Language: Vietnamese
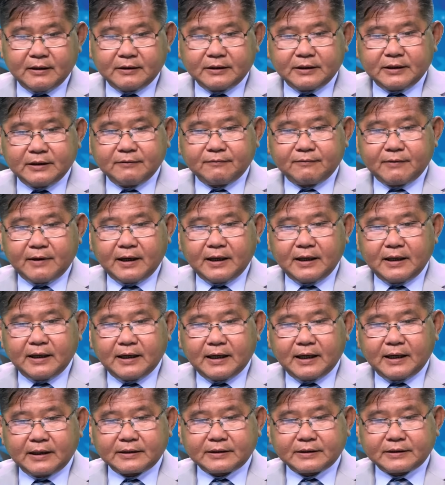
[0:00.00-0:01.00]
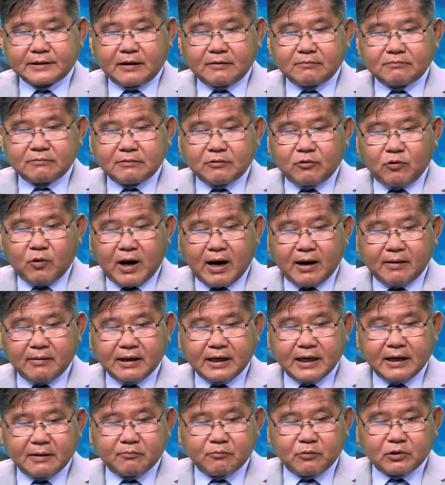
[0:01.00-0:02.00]
Như vậy là trong khoảng
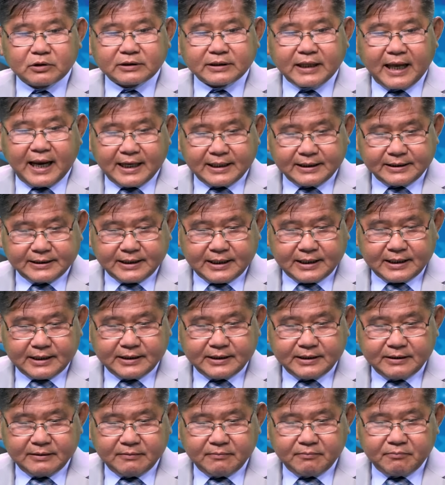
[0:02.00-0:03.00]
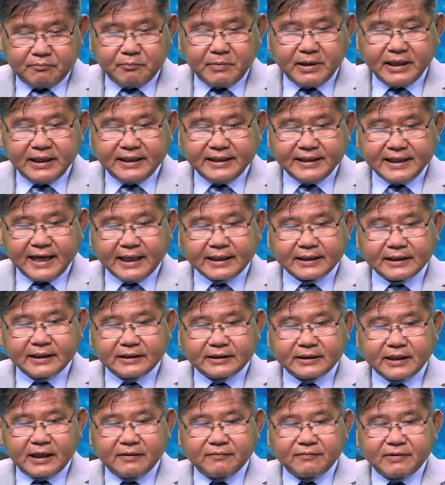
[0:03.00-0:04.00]
gần một tháng trời, Mỹ nhắc
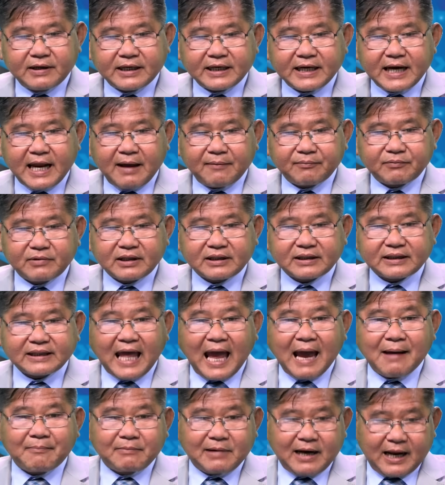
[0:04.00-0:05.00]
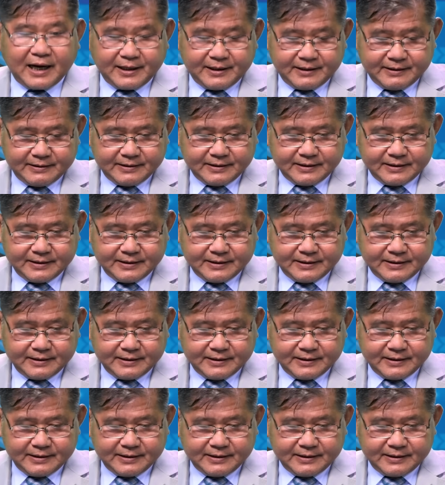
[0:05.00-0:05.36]
đến tên Việt Nam tới 8 lần.